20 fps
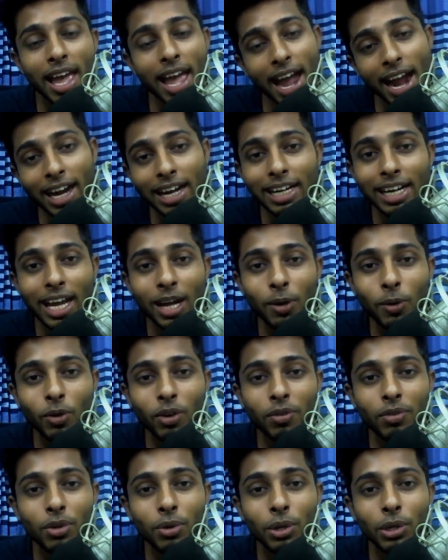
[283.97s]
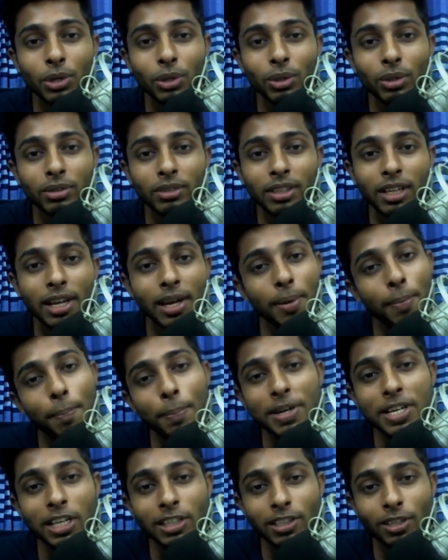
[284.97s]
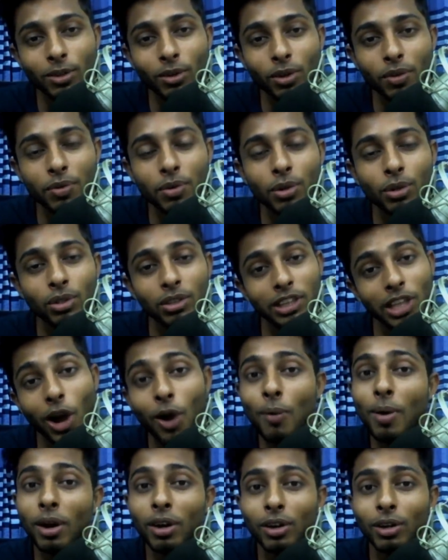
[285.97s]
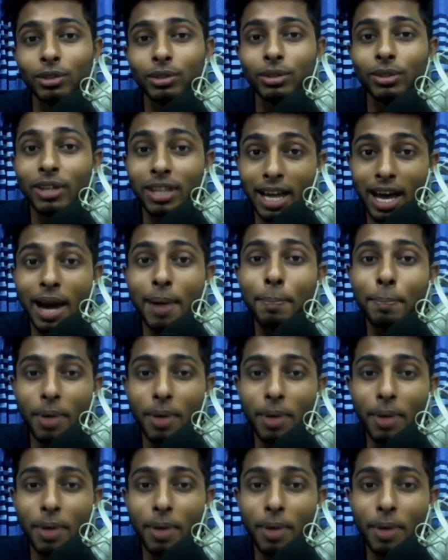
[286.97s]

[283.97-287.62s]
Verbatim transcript: এক লাখ করে ভিউ হইতো বিশ হাজার করে ভিউ হইতো তাও ভালো লাগতো না